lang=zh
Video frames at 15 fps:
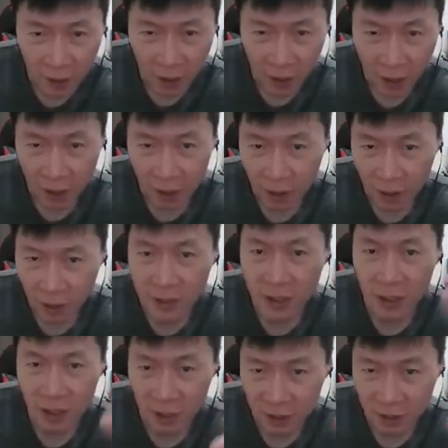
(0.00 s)
好，而
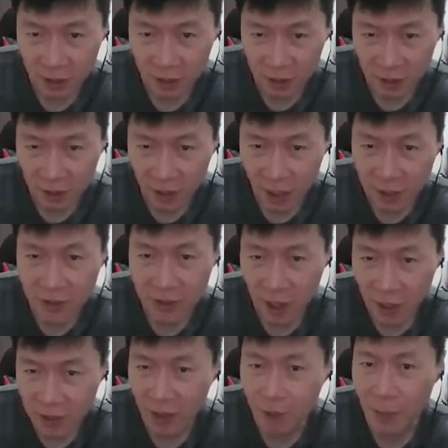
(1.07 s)
且当时
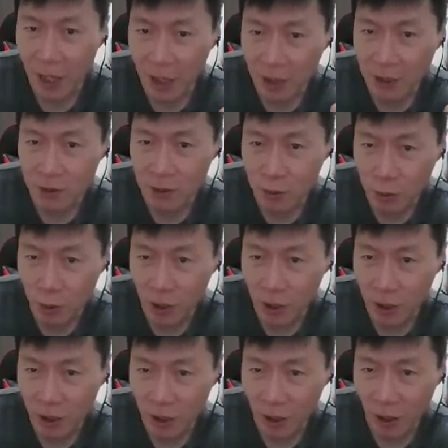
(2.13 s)
他才满二十
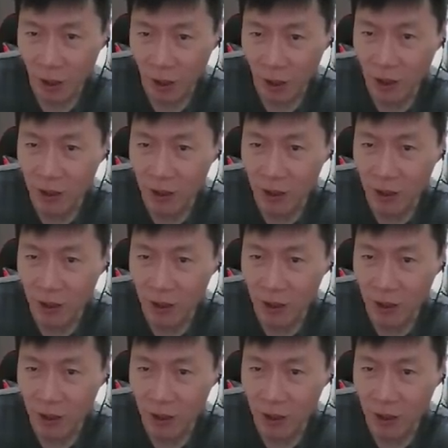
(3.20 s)
岁啊，